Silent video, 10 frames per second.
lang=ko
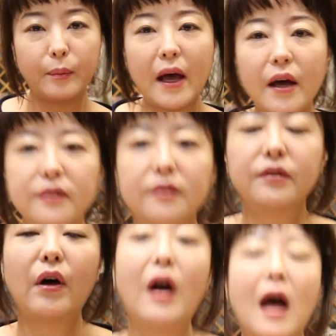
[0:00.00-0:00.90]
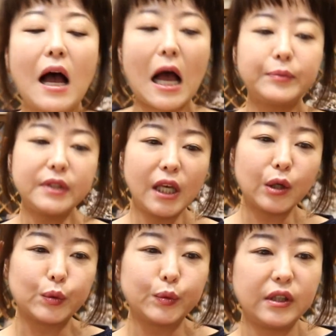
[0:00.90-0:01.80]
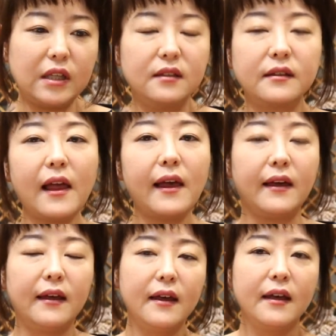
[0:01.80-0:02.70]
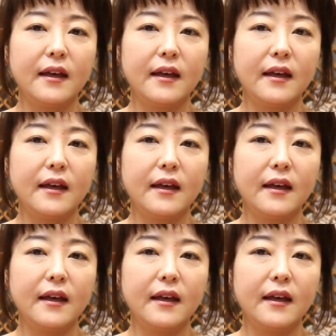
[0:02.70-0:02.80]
더 파여 있어서 앞뒤에 구분이 있는데